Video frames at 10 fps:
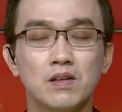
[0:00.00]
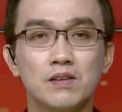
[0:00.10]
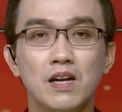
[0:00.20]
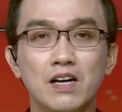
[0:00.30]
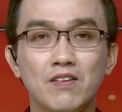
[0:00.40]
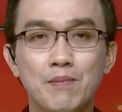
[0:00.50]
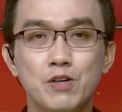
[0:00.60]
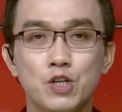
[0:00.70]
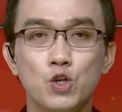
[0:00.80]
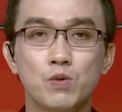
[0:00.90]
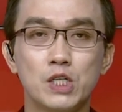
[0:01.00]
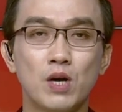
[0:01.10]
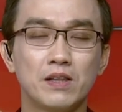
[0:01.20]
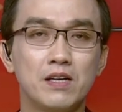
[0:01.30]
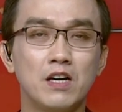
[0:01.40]
Telegram được sử dụng trên
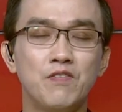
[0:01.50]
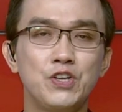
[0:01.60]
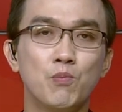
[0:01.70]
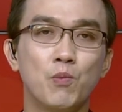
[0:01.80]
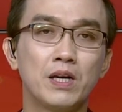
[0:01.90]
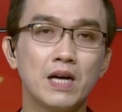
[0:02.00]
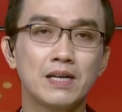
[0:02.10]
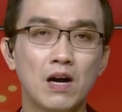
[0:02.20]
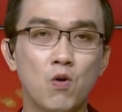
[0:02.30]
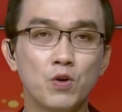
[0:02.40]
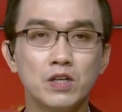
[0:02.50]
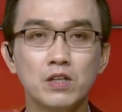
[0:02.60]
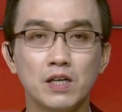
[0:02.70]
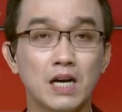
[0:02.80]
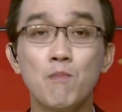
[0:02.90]
toàn thế giới với nhiều mục đích khác nhau, có những nước
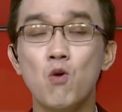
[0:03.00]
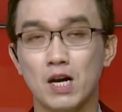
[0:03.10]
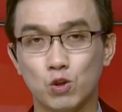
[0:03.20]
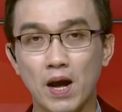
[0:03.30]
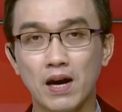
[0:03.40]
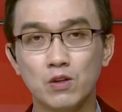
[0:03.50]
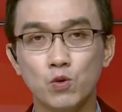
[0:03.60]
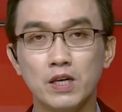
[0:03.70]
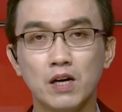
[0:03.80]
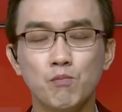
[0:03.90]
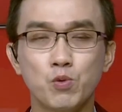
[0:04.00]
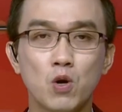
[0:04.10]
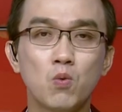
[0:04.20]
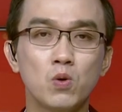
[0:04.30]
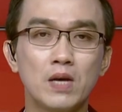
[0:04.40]
thì cấm hoàn toàn. Tuy nhiên ở một
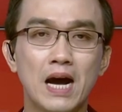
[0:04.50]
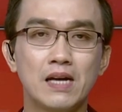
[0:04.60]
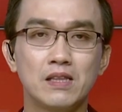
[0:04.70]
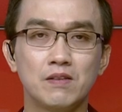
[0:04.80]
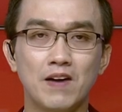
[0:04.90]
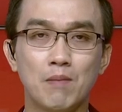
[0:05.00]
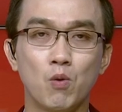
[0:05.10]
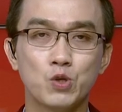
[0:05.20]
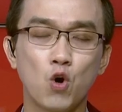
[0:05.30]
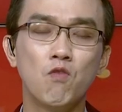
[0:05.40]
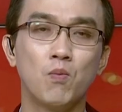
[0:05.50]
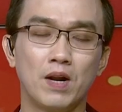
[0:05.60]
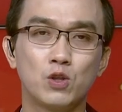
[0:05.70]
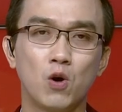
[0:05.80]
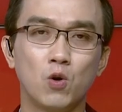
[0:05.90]
số quốc gia và một số vùng
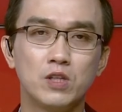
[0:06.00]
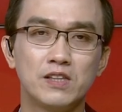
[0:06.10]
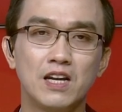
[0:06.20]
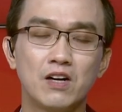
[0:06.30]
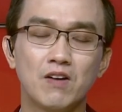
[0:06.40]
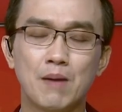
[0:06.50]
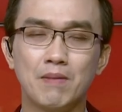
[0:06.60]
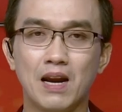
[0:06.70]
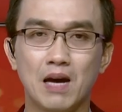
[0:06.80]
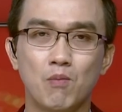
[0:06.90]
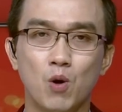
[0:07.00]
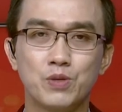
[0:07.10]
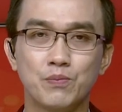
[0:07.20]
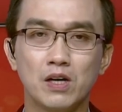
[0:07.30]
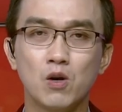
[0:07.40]
lãnh thổ thì Telegram lại là một
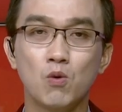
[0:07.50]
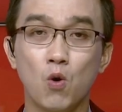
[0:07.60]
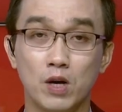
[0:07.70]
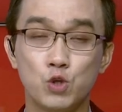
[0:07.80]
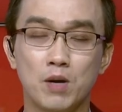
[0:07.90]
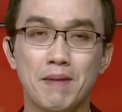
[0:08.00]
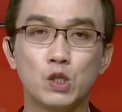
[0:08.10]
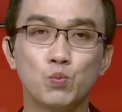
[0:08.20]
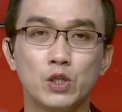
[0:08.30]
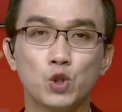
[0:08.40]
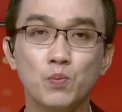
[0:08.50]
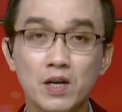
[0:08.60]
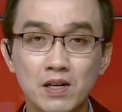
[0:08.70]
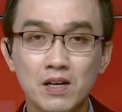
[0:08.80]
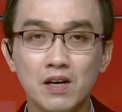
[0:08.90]
trong những công cụ để truyền bá thông tin tốt
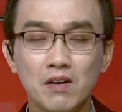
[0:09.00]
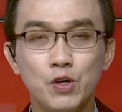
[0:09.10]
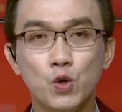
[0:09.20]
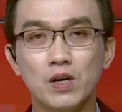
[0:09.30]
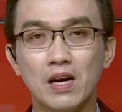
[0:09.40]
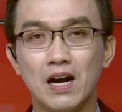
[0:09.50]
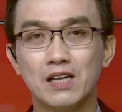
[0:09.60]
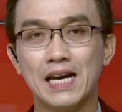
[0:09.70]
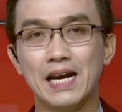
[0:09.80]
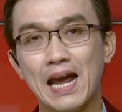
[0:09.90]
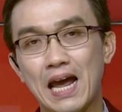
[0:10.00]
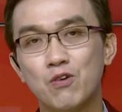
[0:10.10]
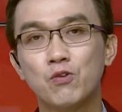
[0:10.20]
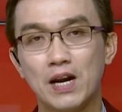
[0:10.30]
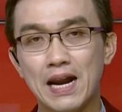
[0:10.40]
nhất. Ví dụ như là ở tại Nga,
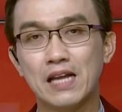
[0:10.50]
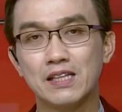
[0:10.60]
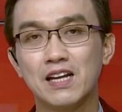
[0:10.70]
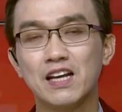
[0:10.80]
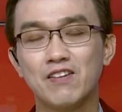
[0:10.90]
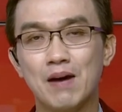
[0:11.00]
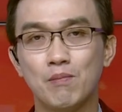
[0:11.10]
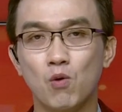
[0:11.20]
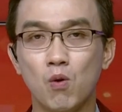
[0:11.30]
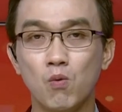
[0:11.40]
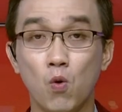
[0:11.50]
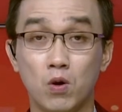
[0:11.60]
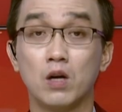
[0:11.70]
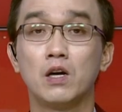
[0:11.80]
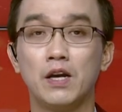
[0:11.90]
Ukraine thì Telegram là một công cụ
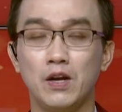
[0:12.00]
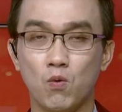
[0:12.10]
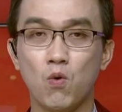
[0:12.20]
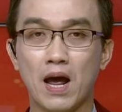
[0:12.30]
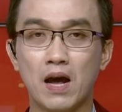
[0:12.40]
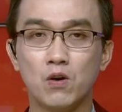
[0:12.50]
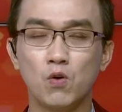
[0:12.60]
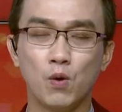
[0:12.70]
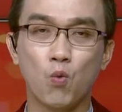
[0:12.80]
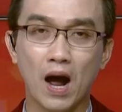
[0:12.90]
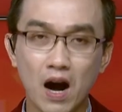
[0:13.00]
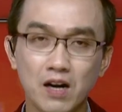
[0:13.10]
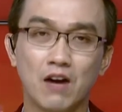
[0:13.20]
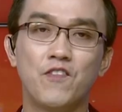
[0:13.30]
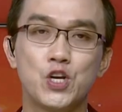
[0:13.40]
cực kỳ hiệu quả, nó còn hiệu quả hơn
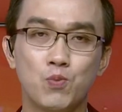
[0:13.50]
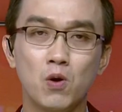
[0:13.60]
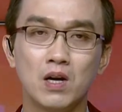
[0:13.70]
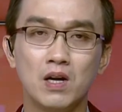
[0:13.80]
cả Facebook